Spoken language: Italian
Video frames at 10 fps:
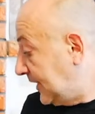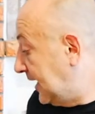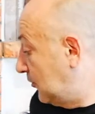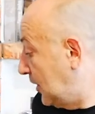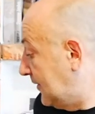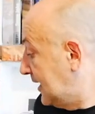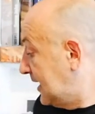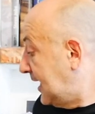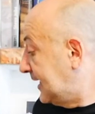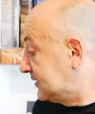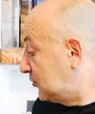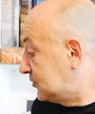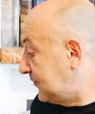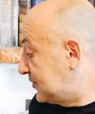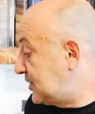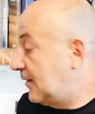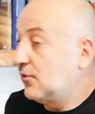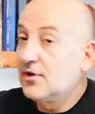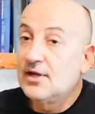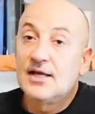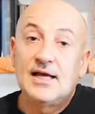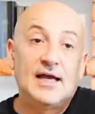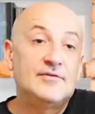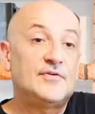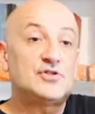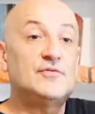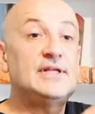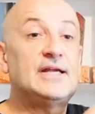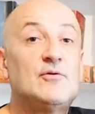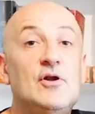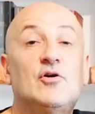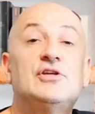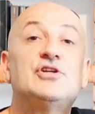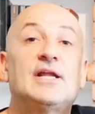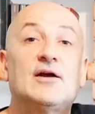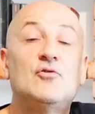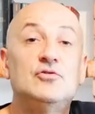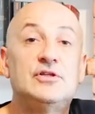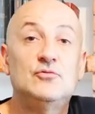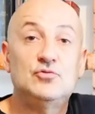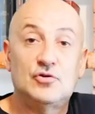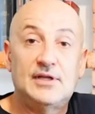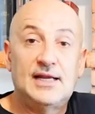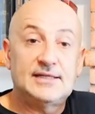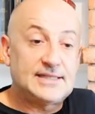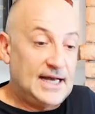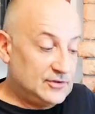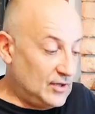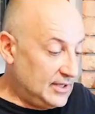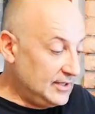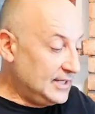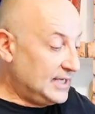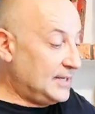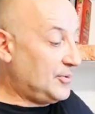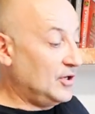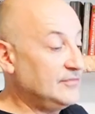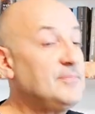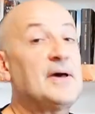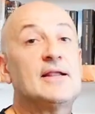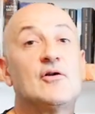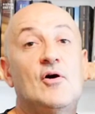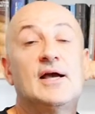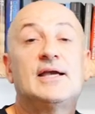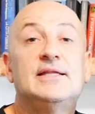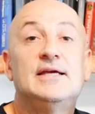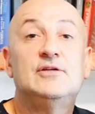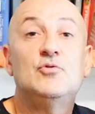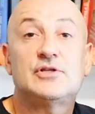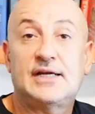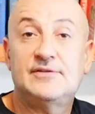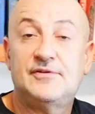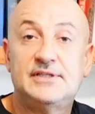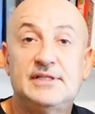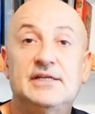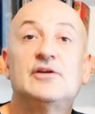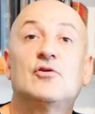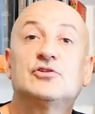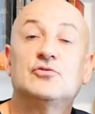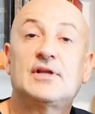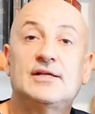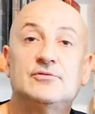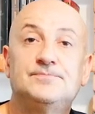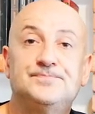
Allora, adesso cosa facciamo? Eh, vi faccio vedere quello che c'era contenuto nella scatola e poi vi parlerò anche dei due o tre difettini che ho riscontrato.